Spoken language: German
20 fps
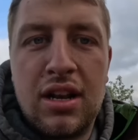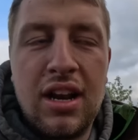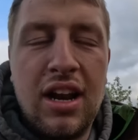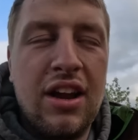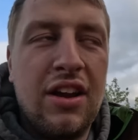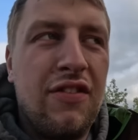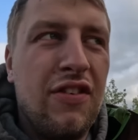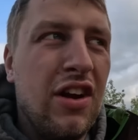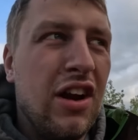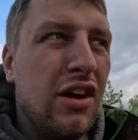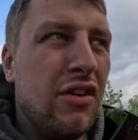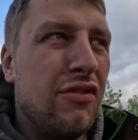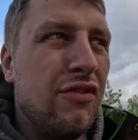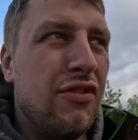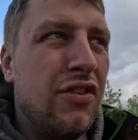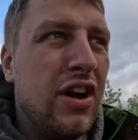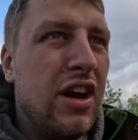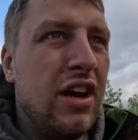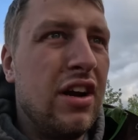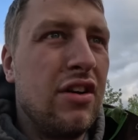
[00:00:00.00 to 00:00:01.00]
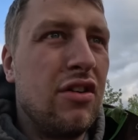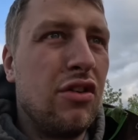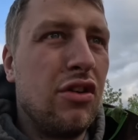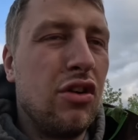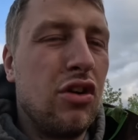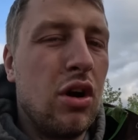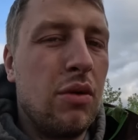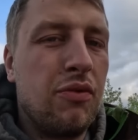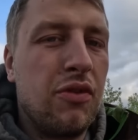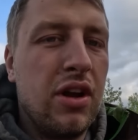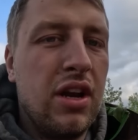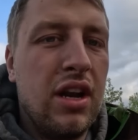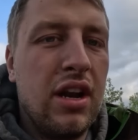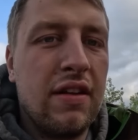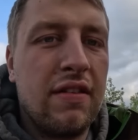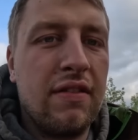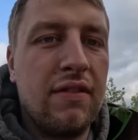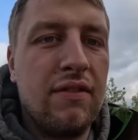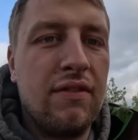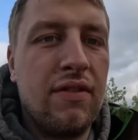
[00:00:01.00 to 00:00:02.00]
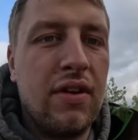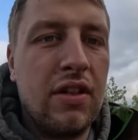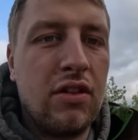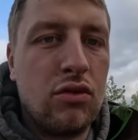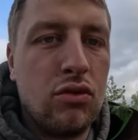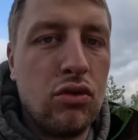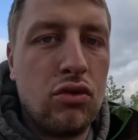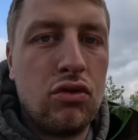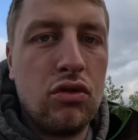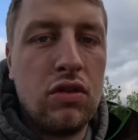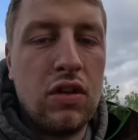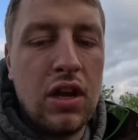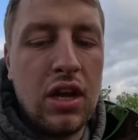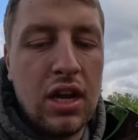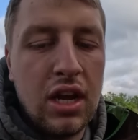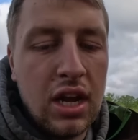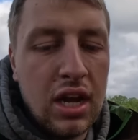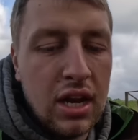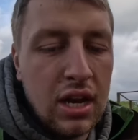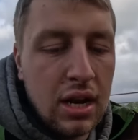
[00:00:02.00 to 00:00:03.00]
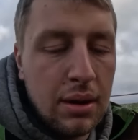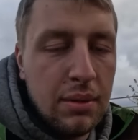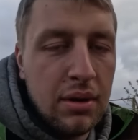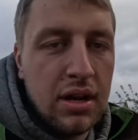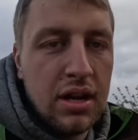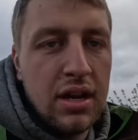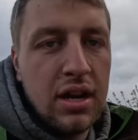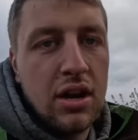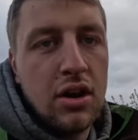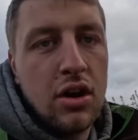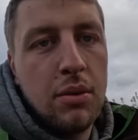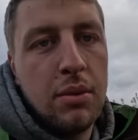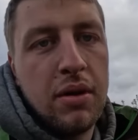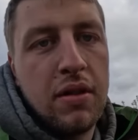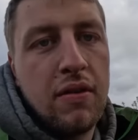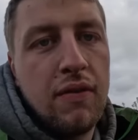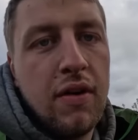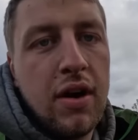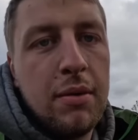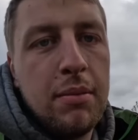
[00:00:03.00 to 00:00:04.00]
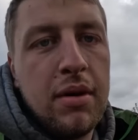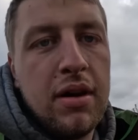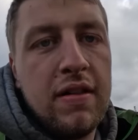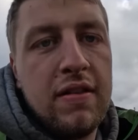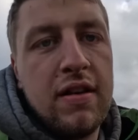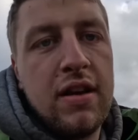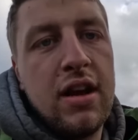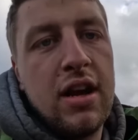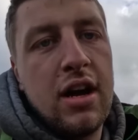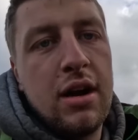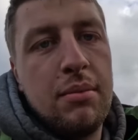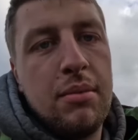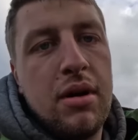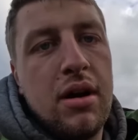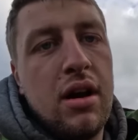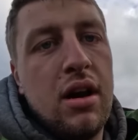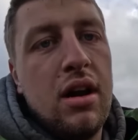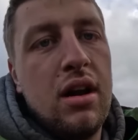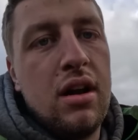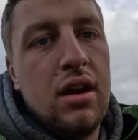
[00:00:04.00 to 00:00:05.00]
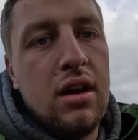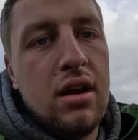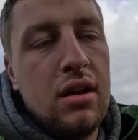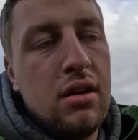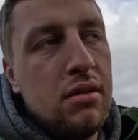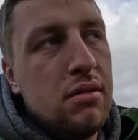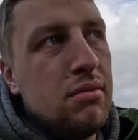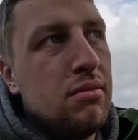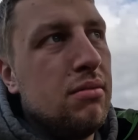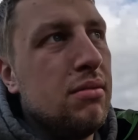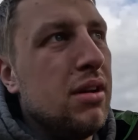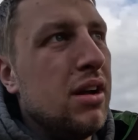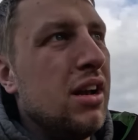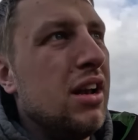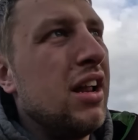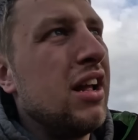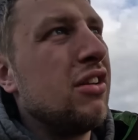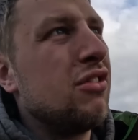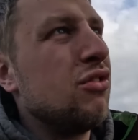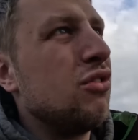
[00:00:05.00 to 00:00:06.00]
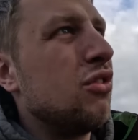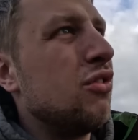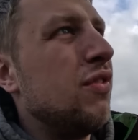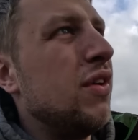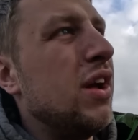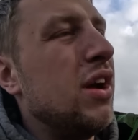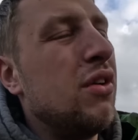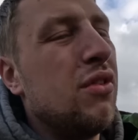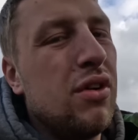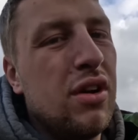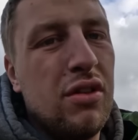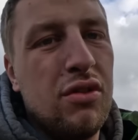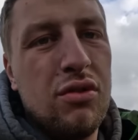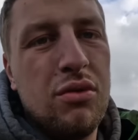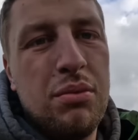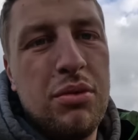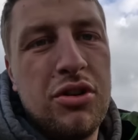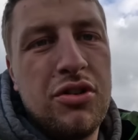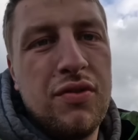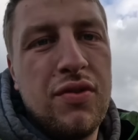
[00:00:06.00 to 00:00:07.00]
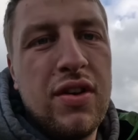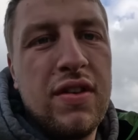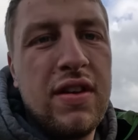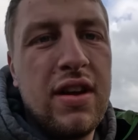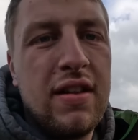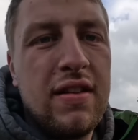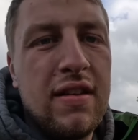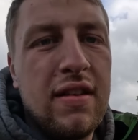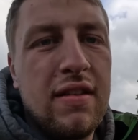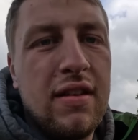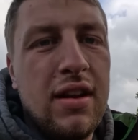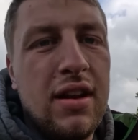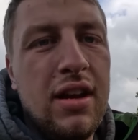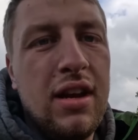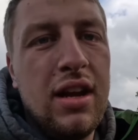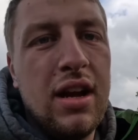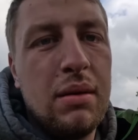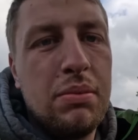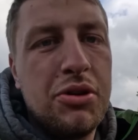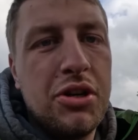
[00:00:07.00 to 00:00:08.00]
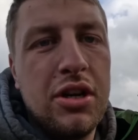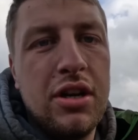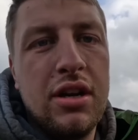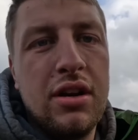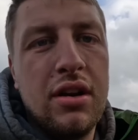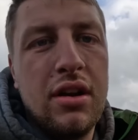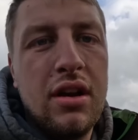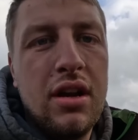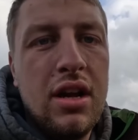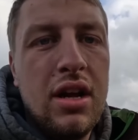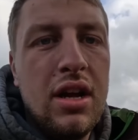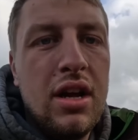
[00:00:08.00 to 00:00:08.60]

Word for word: gleich vielleicht auf dem Feld durch den Kopf gehen lassen. Wenn es gut zu sehen geht, habe ich gedacht, ob ich zweimal sehe. Einmal ja, längs und quer oder so ein bisschen versetzt, dass ich die Abstände